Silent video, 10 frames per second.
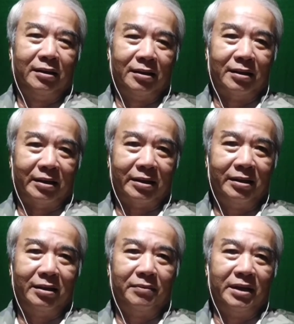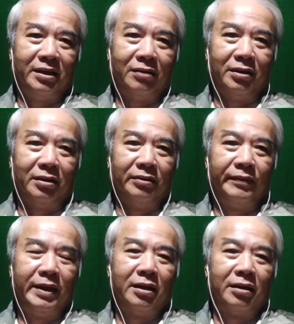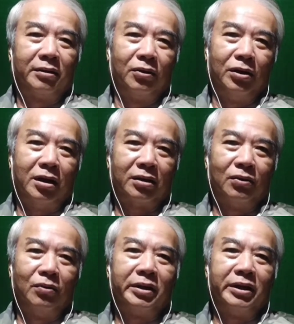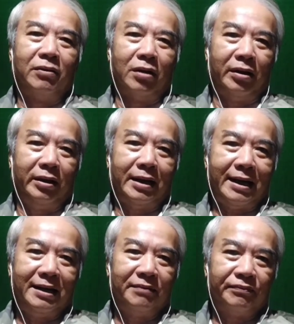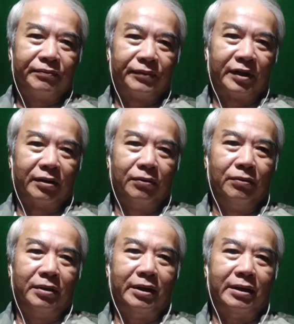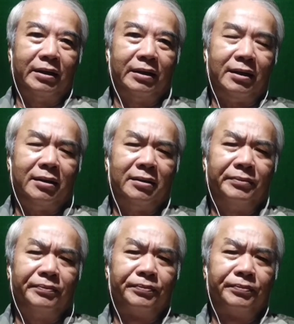là trị bệnh tiểu đường tôi hồi đó tôi uống nhiều loại lá lắm uống ờ, lá